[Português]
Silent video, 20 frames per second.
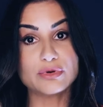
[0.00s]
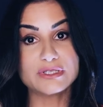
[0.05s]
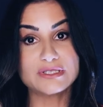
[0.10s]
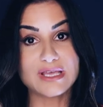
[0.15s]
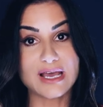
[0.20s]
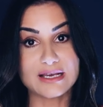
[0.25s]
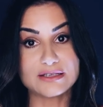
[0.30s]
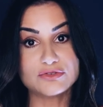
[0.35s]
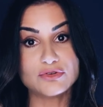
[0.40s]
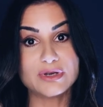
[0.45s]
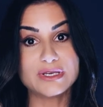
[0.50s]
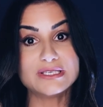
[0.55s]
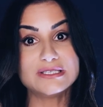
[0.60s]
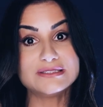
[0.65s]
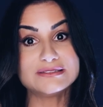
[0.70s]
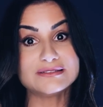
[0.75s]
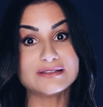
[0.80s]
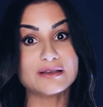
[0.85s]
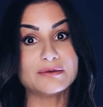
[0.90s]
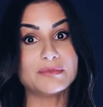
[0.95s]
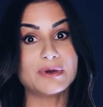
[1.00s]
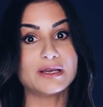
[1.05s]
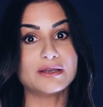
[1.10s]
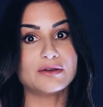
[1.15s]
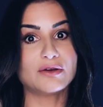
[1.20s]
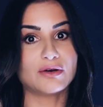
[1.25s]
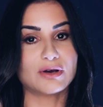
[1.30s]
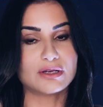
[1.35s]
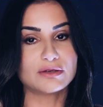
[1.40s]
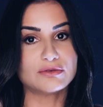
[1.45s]
cuidado ainda
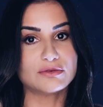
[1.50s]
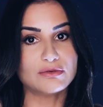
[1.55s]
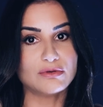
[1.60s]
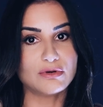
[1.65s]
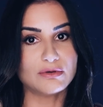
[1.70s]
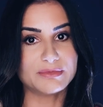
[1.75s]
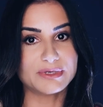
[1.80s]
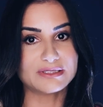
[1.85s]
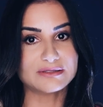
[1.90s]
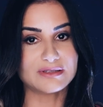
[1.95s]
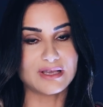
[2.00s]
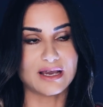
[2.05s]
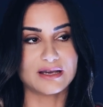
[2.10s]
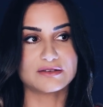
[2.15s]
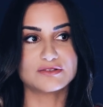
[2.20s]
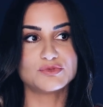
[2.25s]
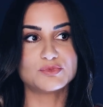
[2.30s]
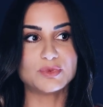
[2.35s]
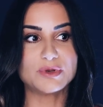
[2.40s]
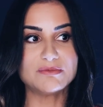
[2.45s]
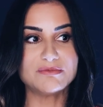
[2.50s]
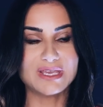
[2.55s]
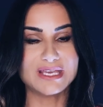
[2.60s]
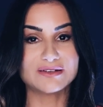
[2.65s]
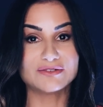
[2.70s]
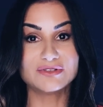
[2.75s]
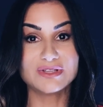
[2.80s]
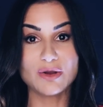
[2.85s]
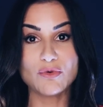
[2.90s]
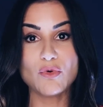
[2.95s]
maior com comentários.
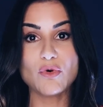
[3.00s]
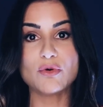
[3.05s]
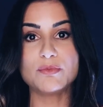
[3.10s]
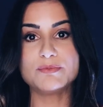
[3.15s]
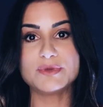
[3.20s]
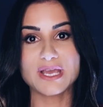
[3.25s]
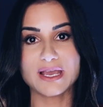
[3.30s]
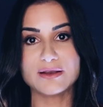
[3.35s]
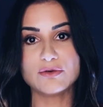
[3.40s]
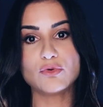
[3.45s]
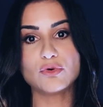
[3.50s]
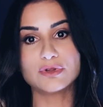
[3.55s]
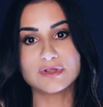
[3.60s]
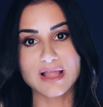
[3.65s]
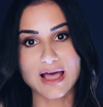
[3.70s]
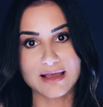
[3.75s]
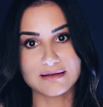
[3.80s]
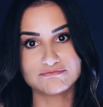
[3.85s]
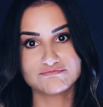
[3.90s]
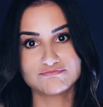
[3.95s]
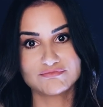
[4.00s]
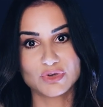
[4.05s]
Primeiro, não copiar e colar